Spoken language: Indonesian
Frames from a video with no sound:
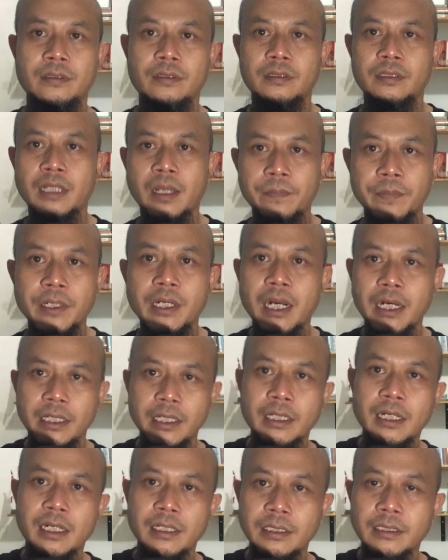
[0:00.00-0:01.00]
tapi
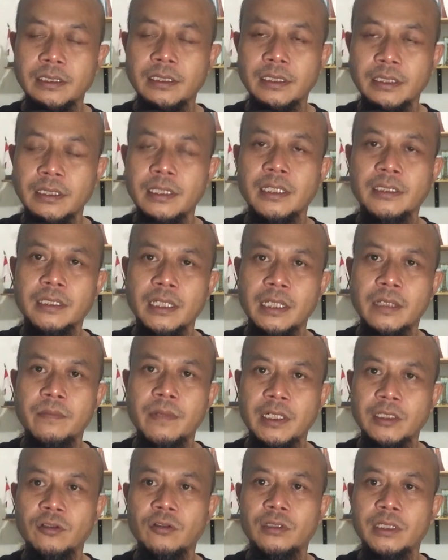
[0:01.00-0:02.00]
radikal di sini yang saya
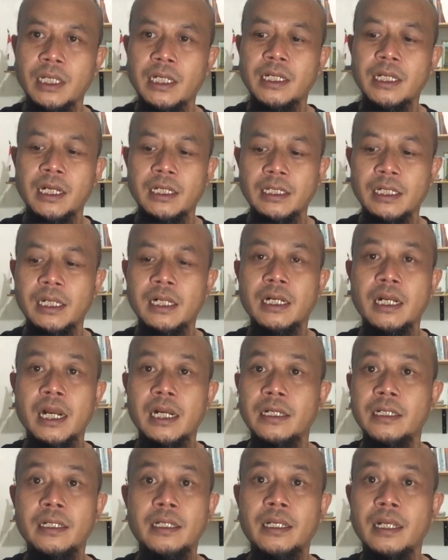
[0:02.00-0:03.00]
maksudkan adalah
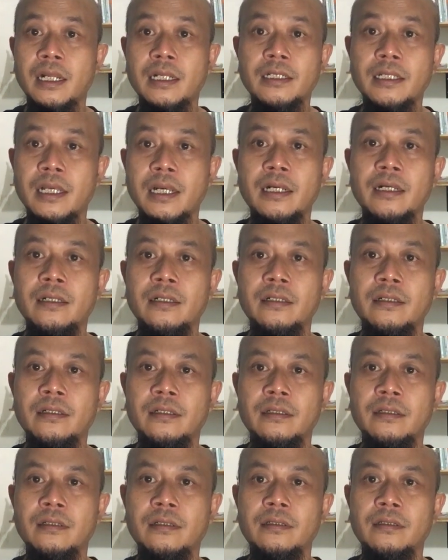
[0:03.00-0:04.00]
radikal yang
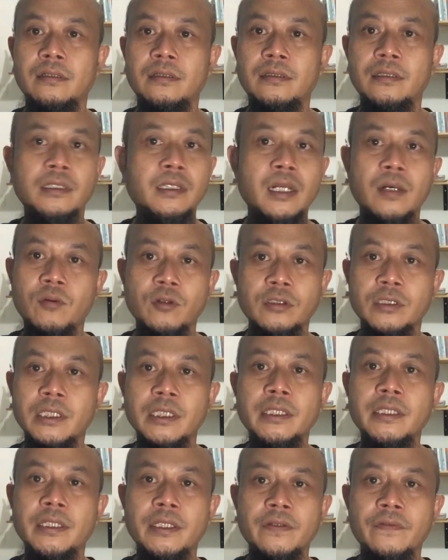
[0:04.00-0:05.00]
tidak
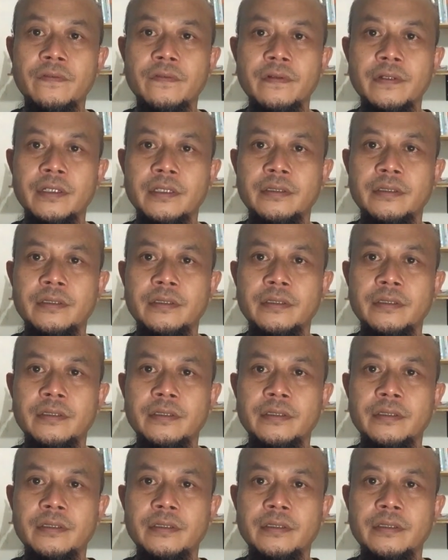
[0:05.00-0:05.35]
positif.